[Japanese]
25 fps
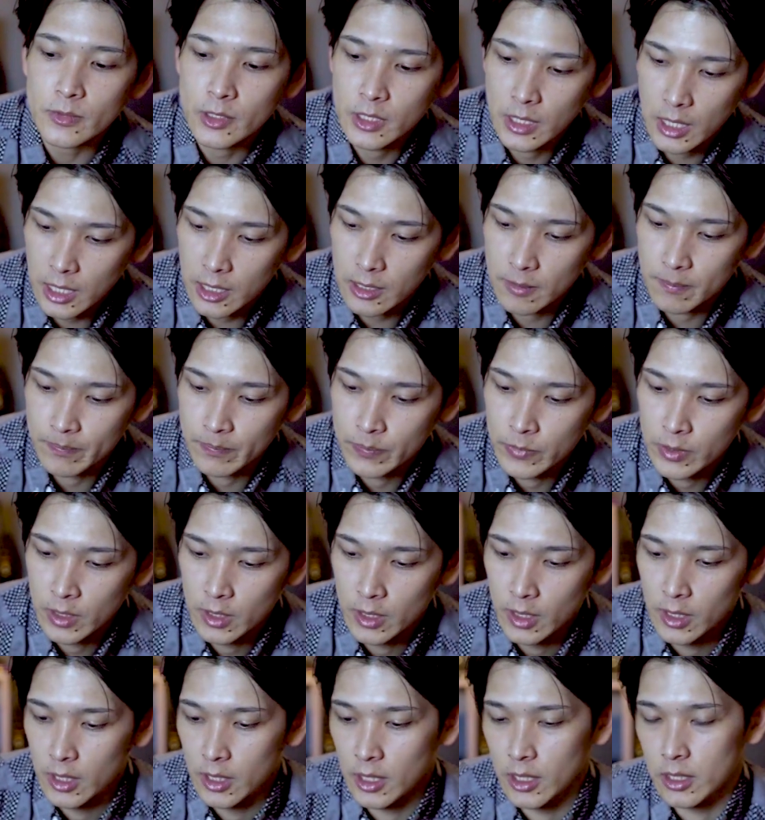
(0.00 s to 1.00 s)
はい。
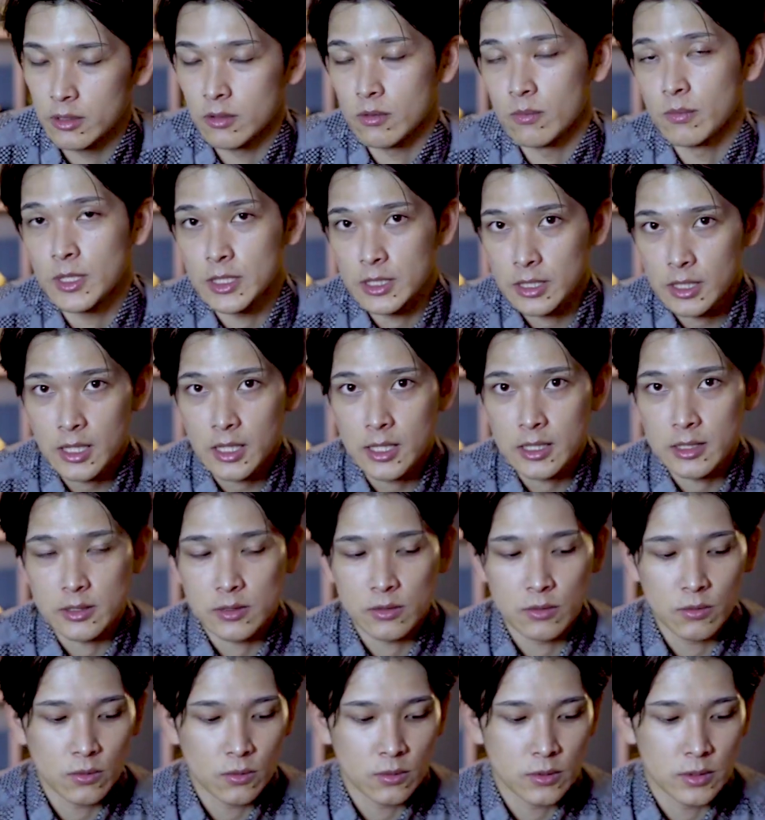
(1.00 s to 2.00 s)
えっと、また、
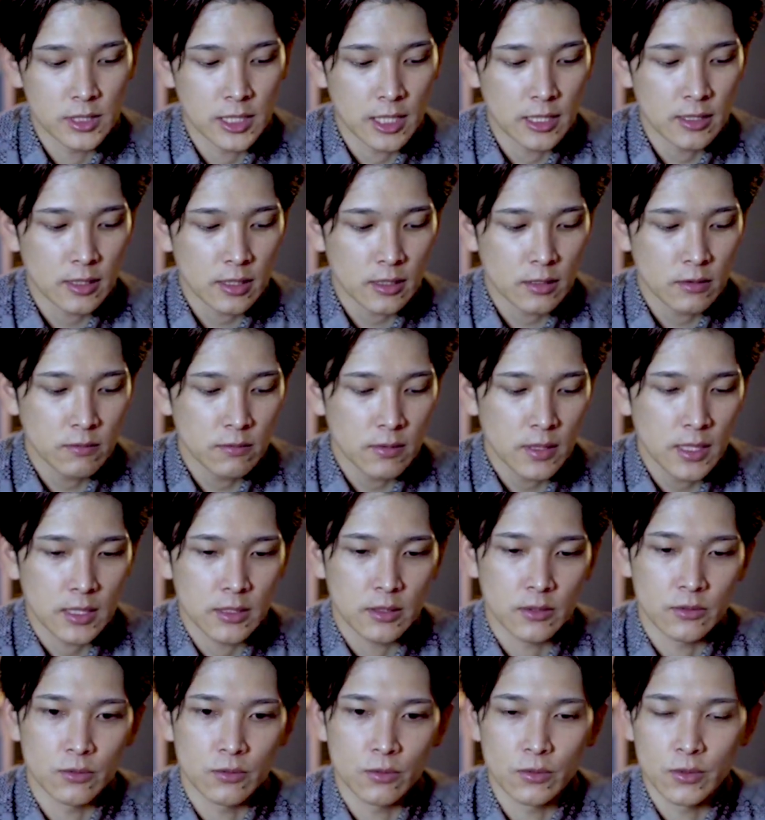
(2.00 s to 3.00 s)
その在宅
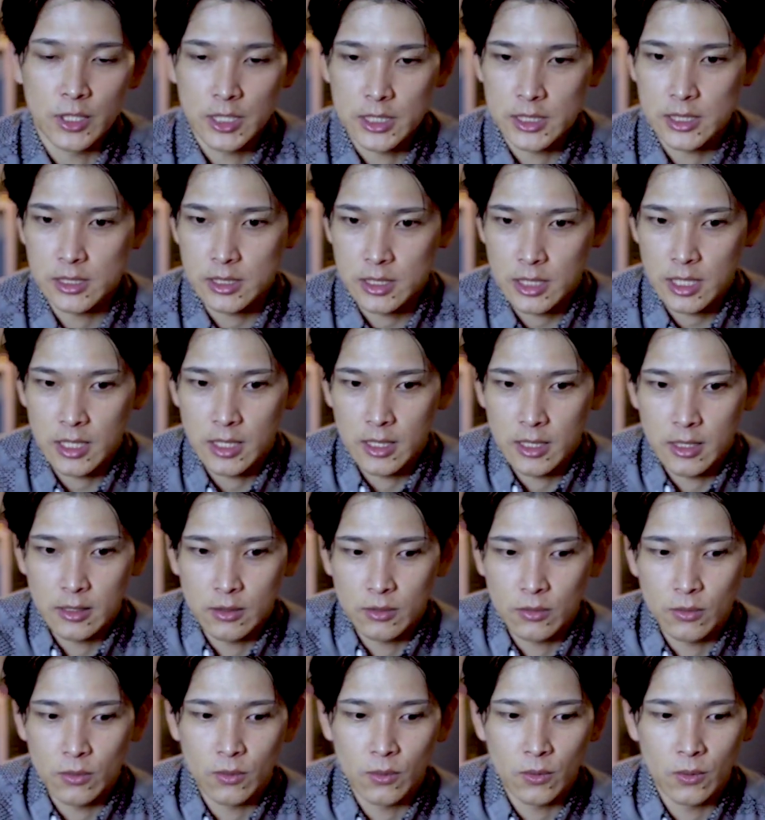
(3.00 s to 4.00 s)
ワークのですね、
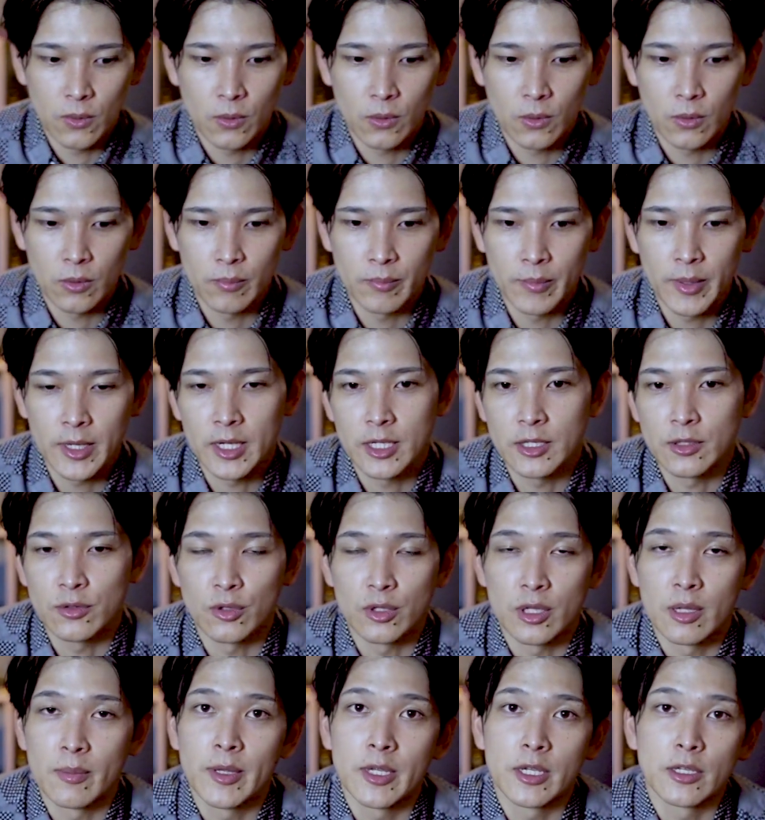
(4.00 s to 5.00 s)
えっと、
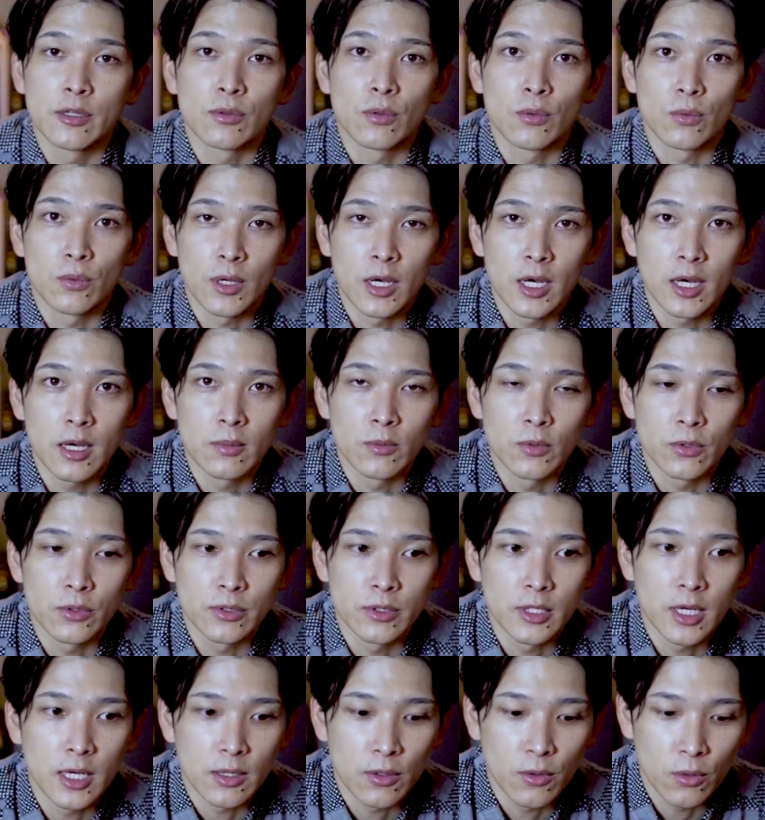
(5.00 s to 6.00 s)
メリット、デメリットとか、
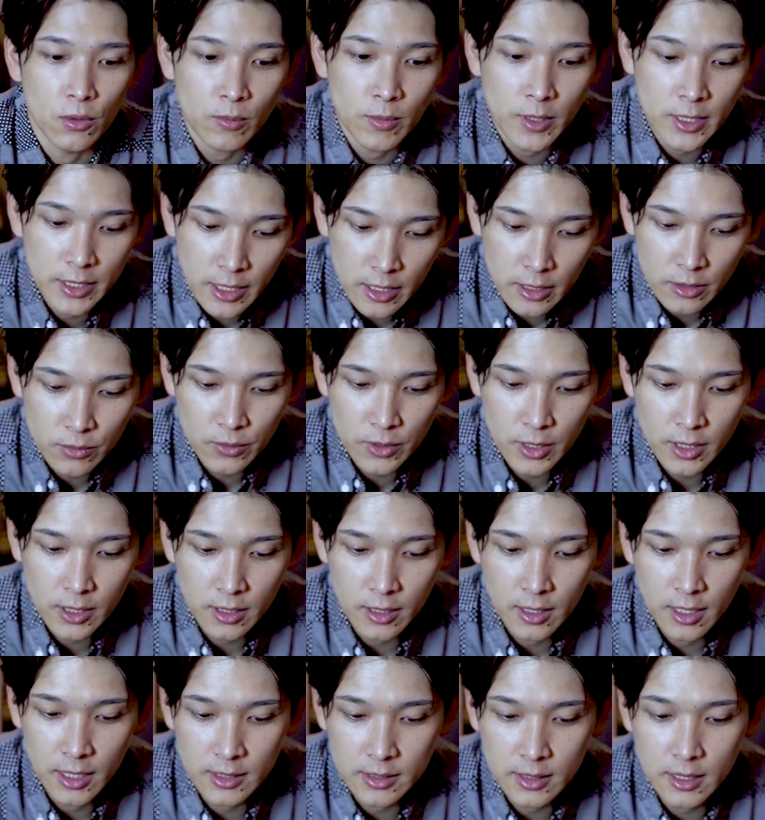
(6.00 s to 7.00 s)
僕がここまで4年
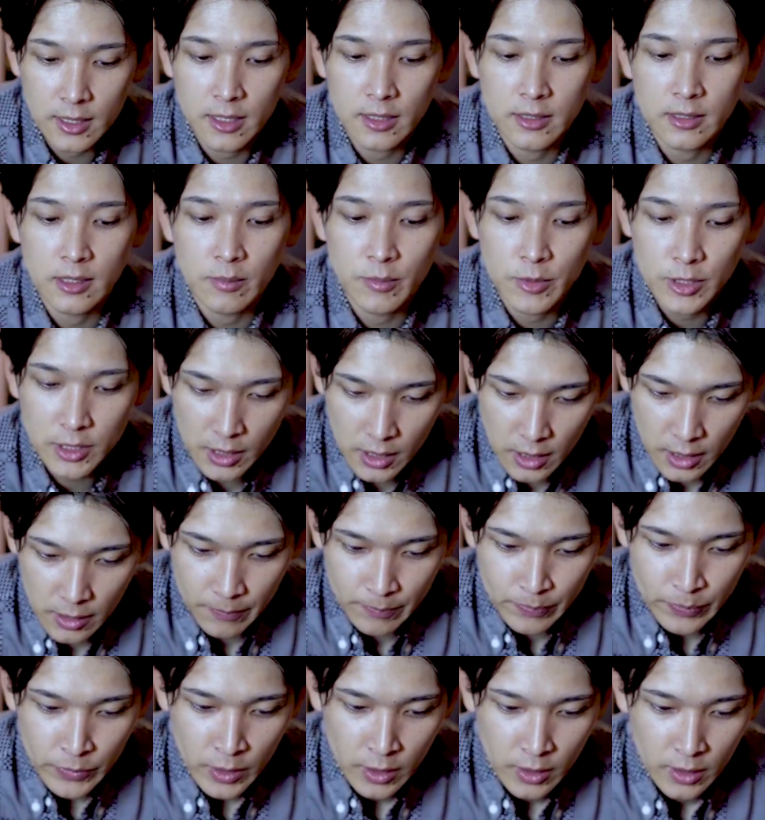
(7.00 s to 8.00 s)
間働いてみ
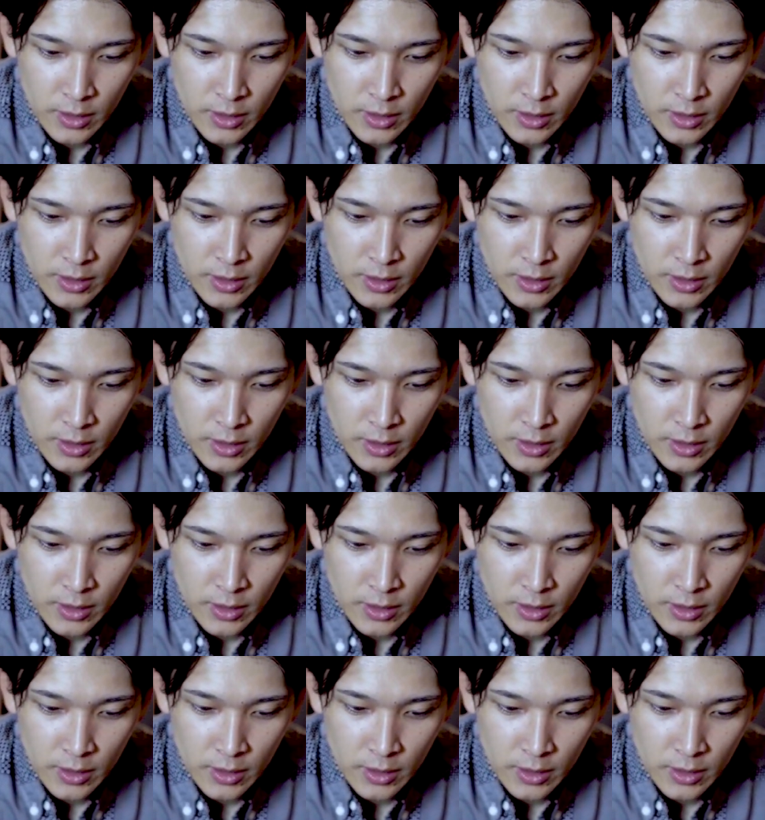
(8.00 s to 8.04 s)
て、